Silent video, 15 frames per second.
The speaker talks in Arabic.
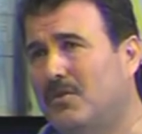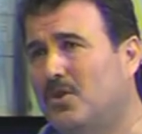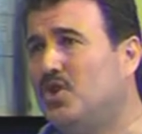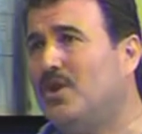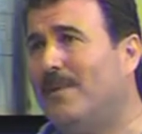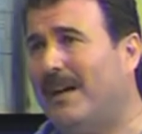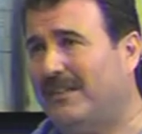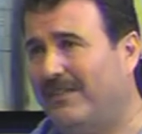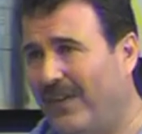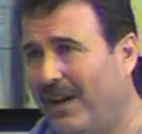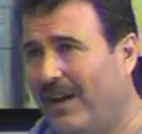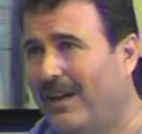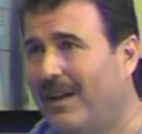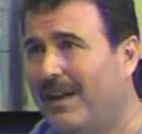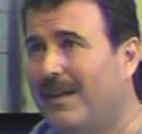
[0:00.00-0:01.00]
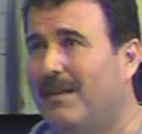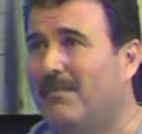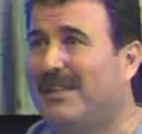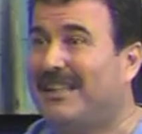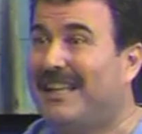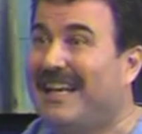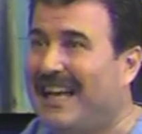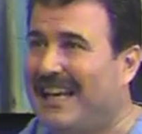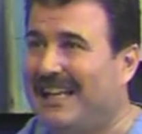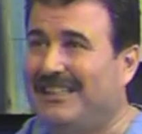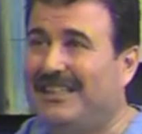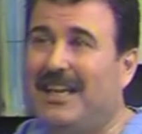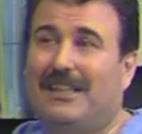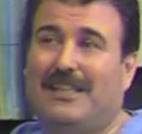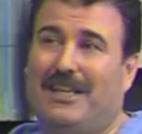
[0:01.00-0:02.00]
ينجب اطفال بالطريقه
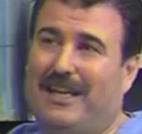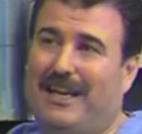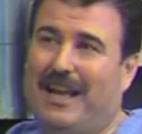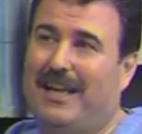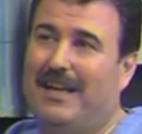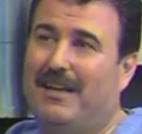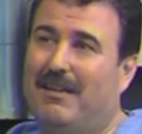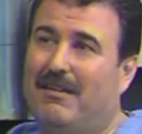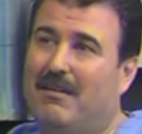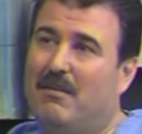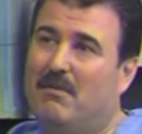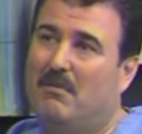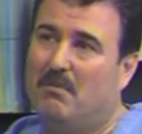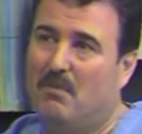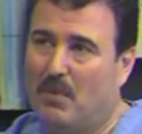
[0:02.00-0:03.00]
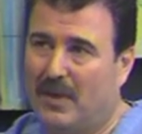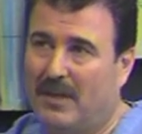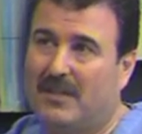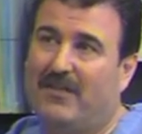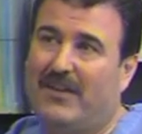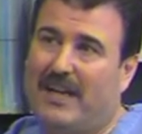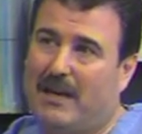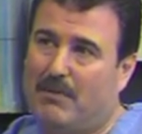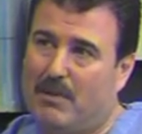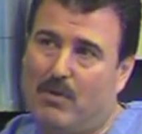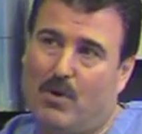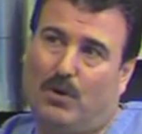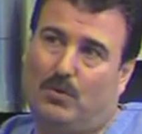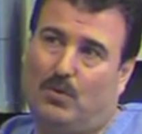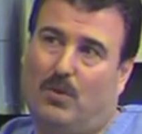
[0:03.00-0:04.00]
الاعتياديه لا أه. ممكن طفل انابيب
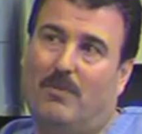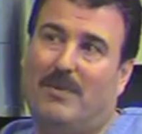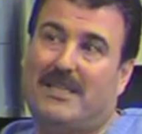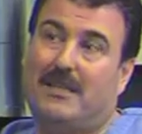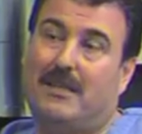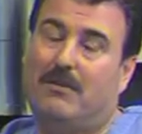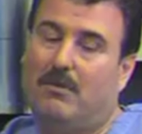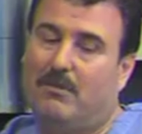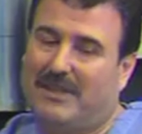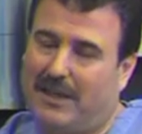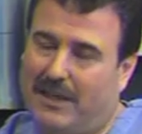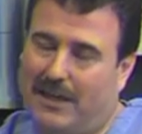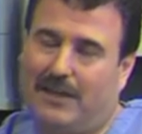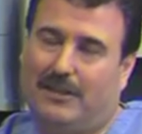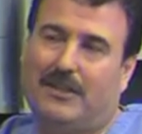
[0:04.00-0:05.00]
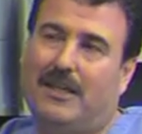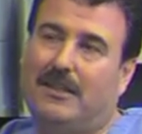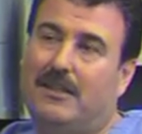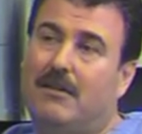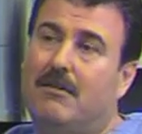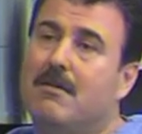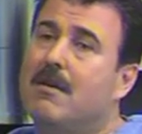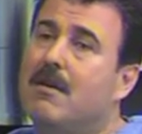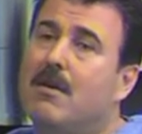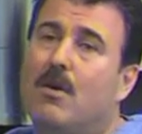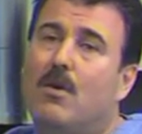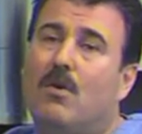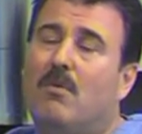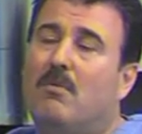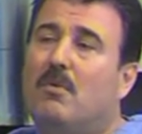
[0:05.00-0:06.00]
ياخذوا له بس آه. انه بالطريقه الاعتياديه
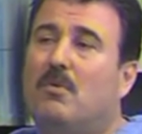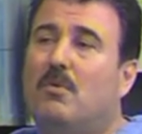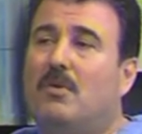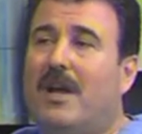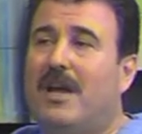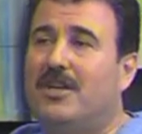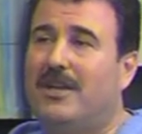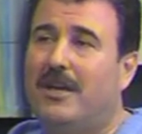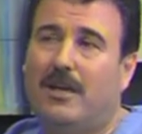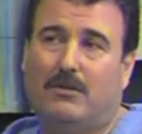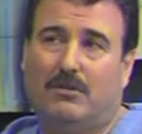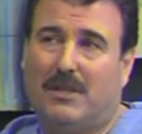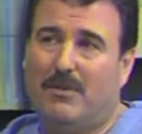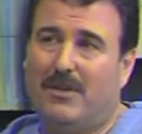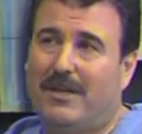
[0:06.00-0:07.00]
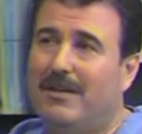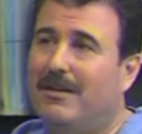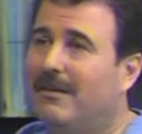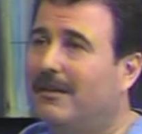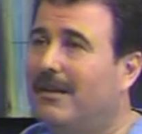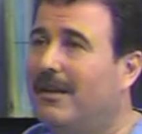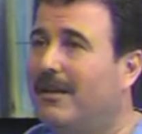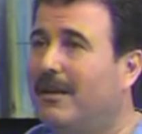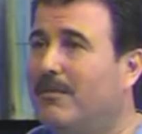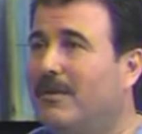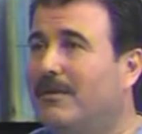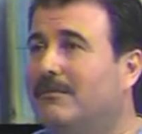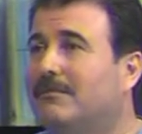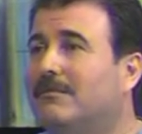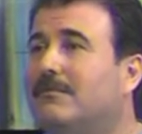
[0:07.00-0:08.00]
وبكون عايش حياته طبيعيه فهو
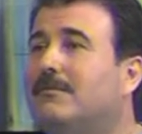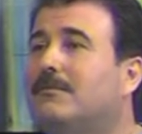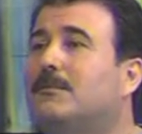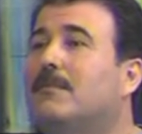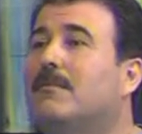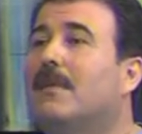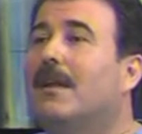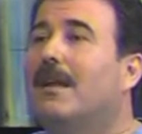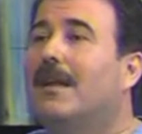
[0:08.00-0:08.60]
بياثر بس على